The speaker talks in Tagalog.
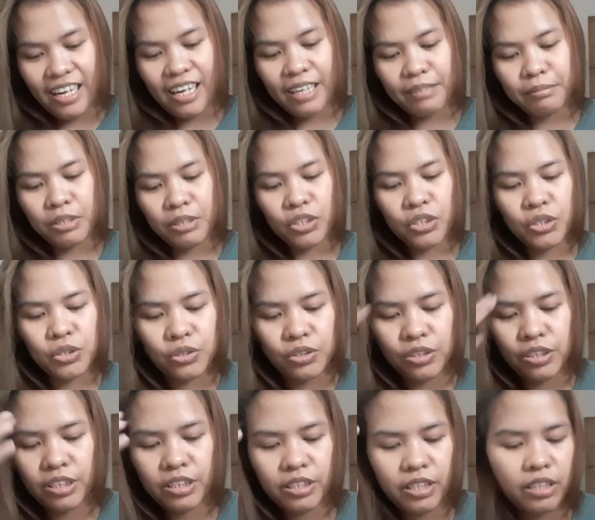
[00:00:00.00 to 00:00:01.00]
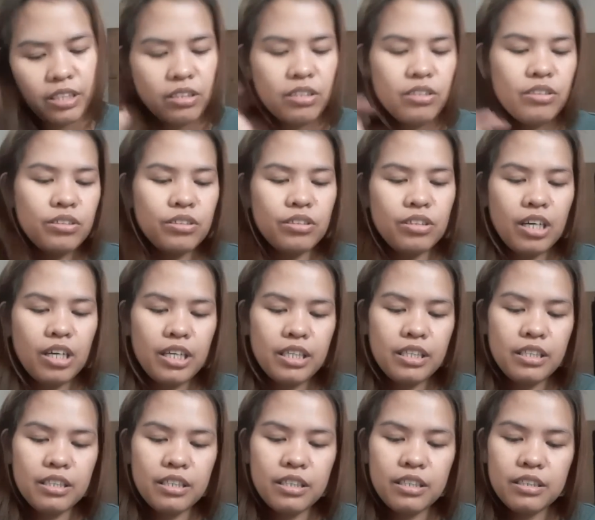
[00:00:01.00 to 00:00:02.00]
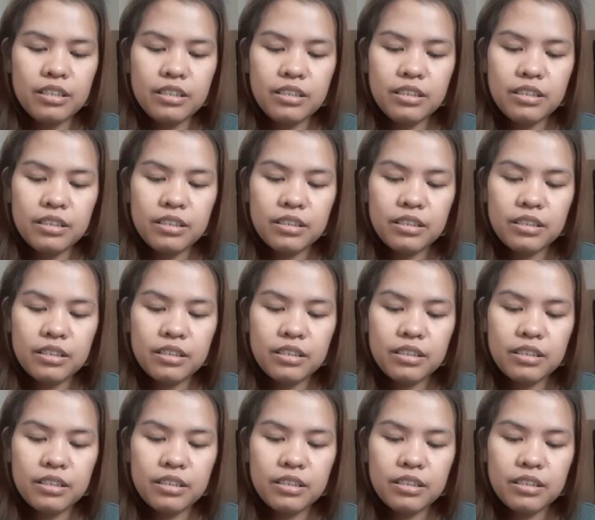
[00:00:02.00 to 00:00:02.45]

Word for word: I'm not sure. So, ito yung kanyang